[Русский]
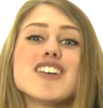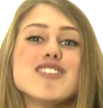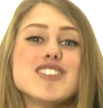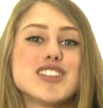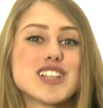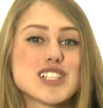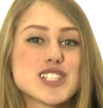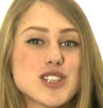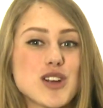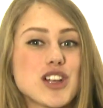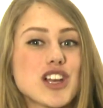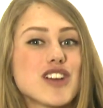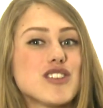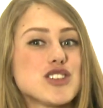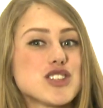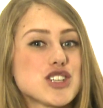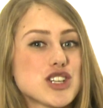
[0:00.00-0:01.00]
Ведь
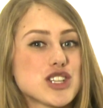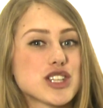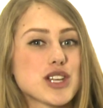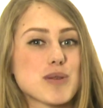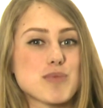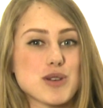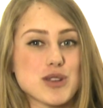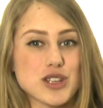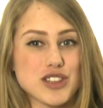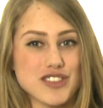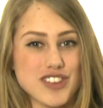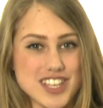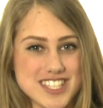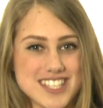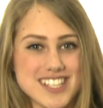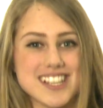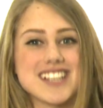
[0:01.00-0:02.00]
насколько вечеринка пройдет
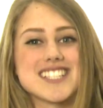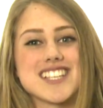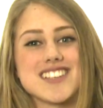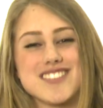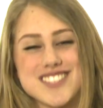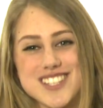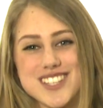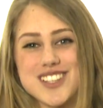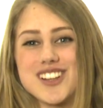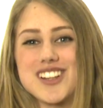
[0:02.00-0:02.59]
весело, зависит